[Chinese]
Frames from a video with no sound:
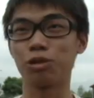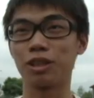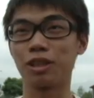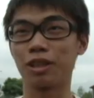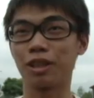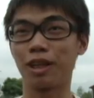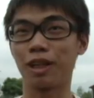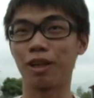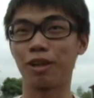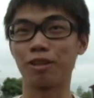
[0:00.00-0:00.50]
宿
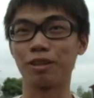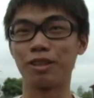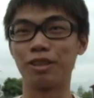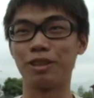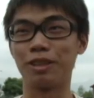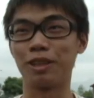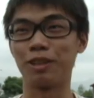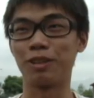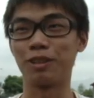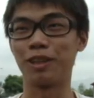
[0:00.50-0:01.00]
舍盖好的
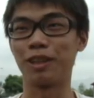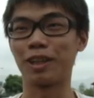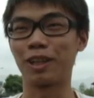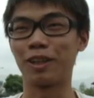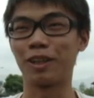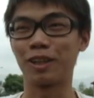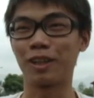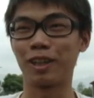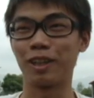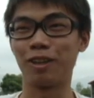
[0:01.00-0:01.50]
时间应
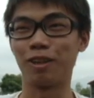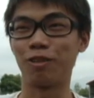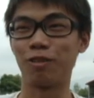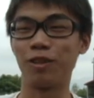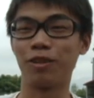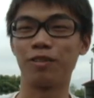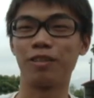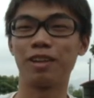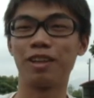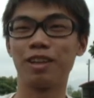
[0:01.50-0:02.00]
该更后
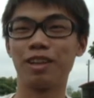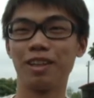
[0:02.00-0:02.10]
面了。